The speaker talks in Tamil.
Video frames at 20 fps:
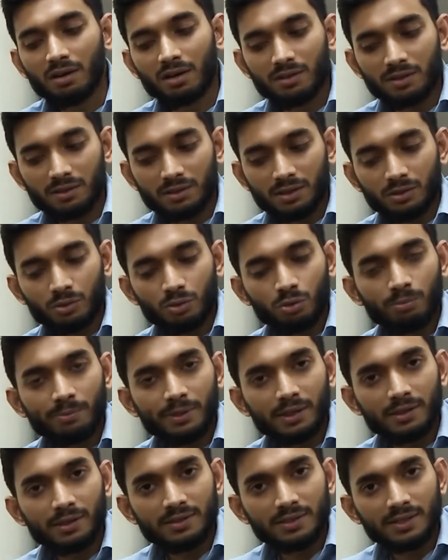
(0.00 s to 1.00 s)
அது அந்த டூ
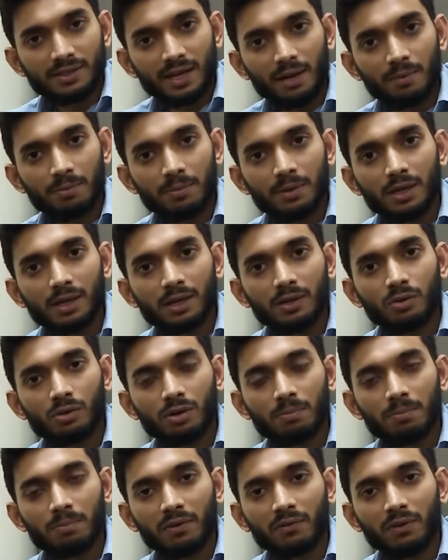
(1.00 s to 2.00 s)
மினிட்ஸ் கேப்பில்
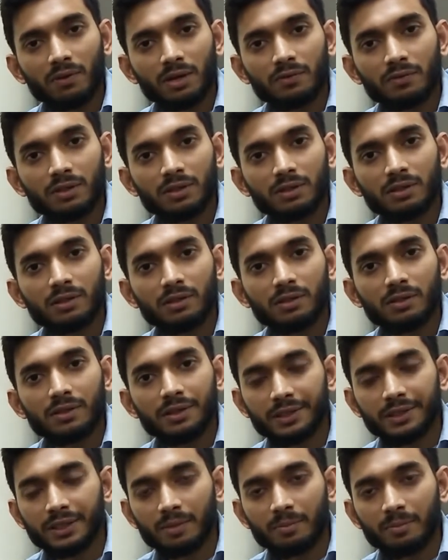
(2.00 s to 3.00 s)
அதோட பவரை வந்து
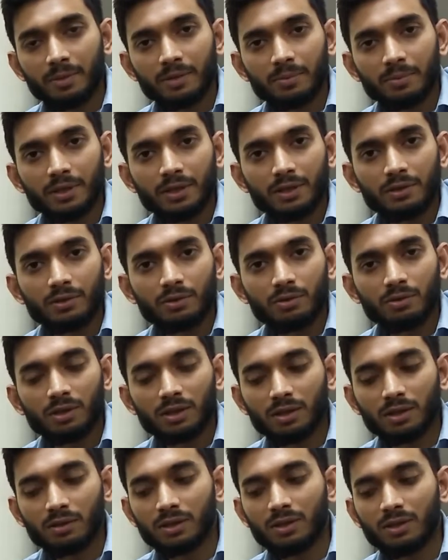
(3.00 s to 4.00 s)
டிட்டர்மைன் இருக்கும்
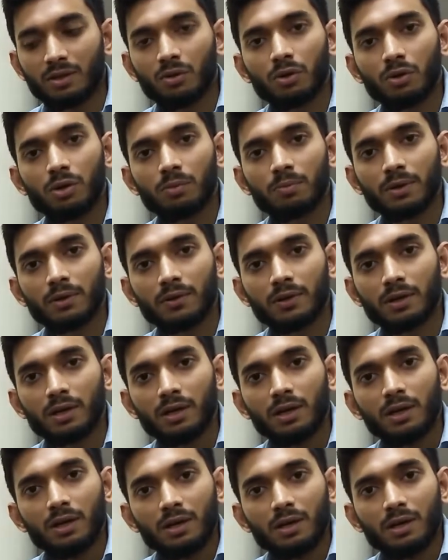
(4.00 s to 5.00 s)
அதாவது எவ்வளோ பவர்
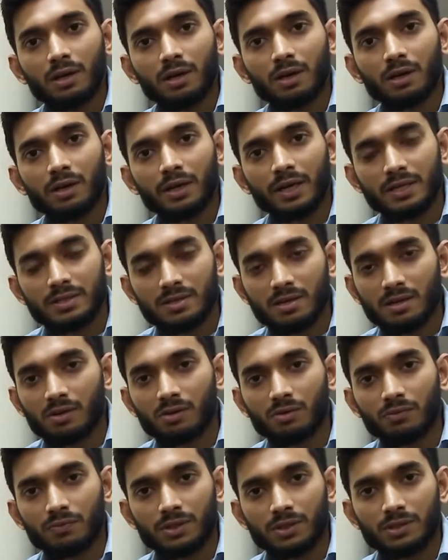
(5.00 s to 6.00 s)

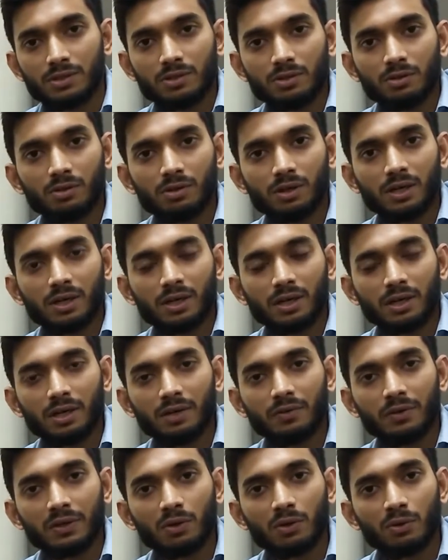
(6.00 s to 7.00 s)
ஏசிக்கோ ஃப்ரிட்ஜுக்கோ இல்லைனா
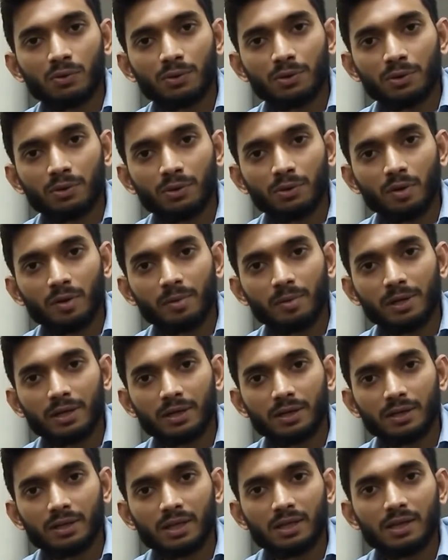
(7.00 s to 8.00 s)
டிவிக்கோ கொடுக்கணும்
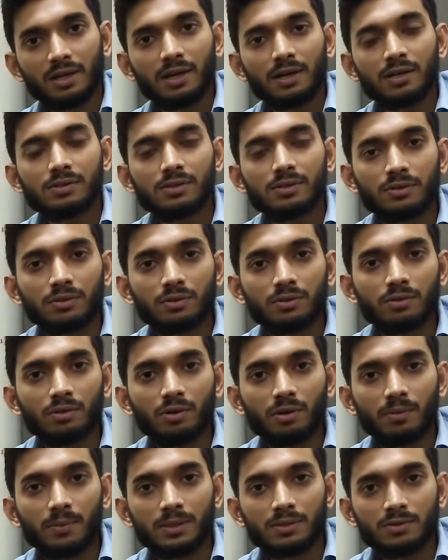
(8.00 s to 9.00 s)
அப்படின்றத அதை
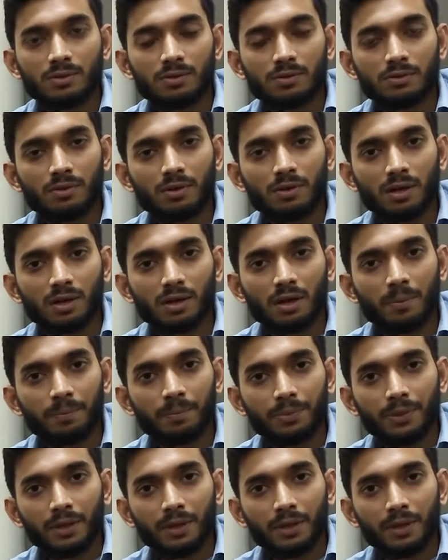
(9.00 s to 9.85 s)
கணிச்சிட்ருக்கோம் அப்படின்னு சொல்லி சொன்னாங்க